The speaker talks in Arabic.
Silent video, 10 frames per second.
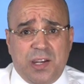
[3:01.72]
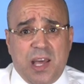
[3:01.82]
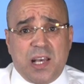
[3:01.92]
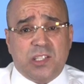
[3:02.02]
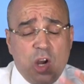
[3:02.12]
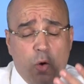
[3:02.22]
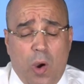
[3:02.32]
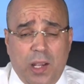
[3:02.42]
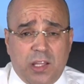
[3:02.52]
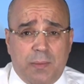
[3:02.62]
الناس
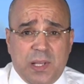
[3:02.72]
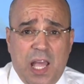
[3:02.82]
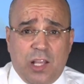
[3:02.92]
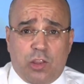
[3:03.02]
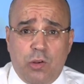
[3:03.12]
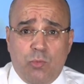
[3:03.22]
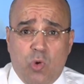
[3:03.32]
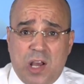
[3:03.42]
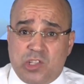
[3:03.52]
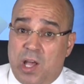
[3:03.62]
وعندما تحدث
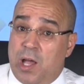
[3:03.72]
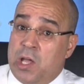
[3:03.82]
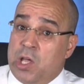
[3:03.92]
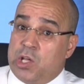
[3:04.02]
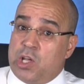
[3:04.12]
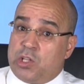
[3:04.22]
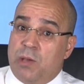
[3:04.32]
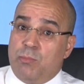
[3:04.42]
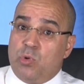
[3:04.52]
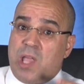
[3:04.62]
المواجهة
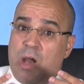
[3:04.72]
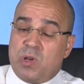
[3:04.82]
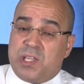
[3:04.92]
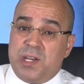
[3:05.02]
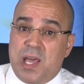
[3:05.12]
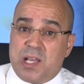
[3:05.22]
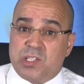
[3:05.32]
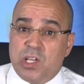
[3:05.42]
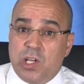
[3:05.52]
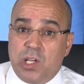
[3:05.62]
يتم دعوة
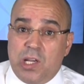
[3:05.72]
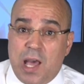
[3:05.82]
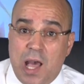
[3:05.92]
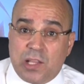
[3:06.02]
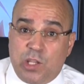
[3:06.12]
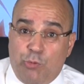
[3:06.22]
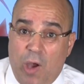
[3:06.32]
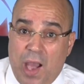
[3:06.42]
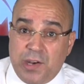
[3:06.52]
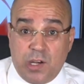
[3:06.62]
الناس إلى
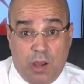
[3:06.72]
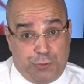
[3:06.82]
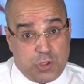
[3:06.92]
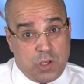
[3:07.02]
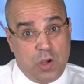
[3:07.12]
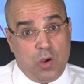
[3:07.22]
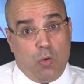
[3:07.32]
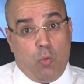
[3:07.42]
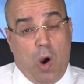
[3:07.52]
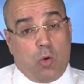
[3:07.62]
الدفاع عن النفس
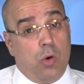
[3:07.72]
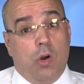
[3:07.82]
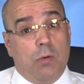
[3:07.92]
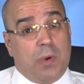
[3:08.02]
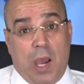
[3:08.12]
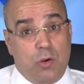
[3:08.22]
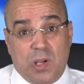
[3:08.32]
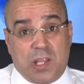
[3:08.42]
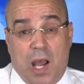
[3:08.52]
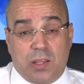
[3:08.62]
وكلهم كانوا
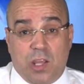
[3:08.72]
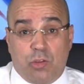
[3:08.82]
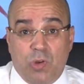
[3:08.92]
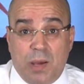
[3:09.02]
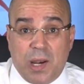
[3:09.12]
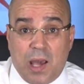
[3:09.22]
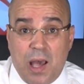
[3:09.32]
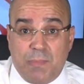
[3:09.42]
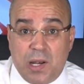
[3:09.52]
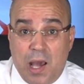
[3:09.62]
يتحدثون من
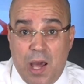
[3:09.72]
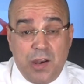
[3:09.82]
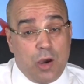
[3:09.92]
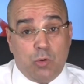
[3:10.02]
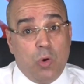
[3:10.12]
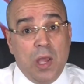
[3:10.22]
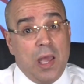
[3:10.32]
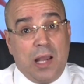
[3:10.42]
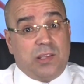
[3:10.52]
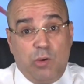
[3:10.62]
قبل أنه
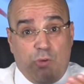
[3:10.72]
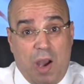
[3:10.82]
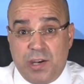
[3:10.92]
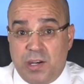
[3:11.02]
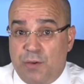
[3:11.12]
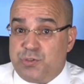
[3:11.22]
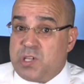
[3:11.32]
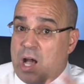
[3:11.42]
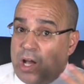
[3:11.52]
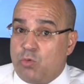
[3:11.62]
الدفاع عن النفس
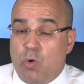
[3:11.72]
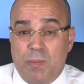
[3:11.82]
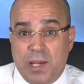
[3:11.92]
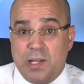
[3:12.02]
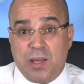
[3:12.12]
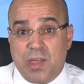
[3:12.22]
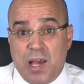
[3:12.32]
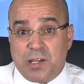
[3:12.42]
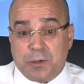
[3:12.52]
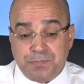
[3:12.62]
حق وما إلى
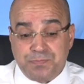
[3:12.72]
ذلك